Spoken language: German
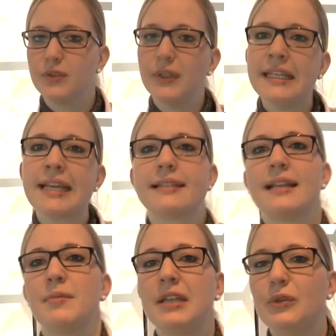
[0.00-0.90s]
Suitengäste
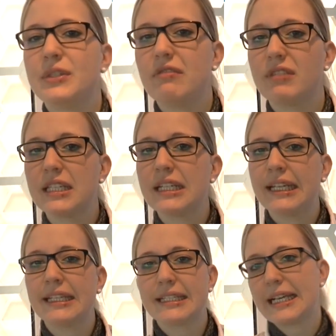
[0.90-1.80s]
haben inklusives
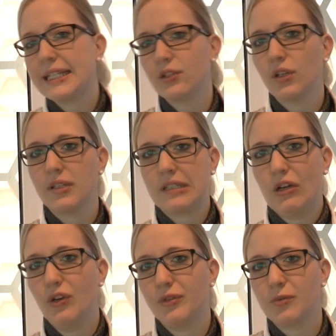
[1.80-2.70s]
Internet, das heißt, sie können es
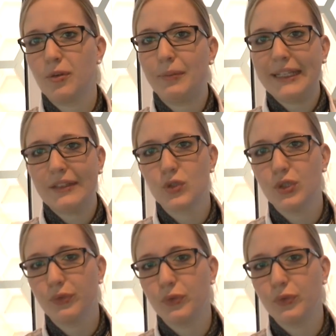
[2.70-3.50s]
auch auf dem kompletten Schiff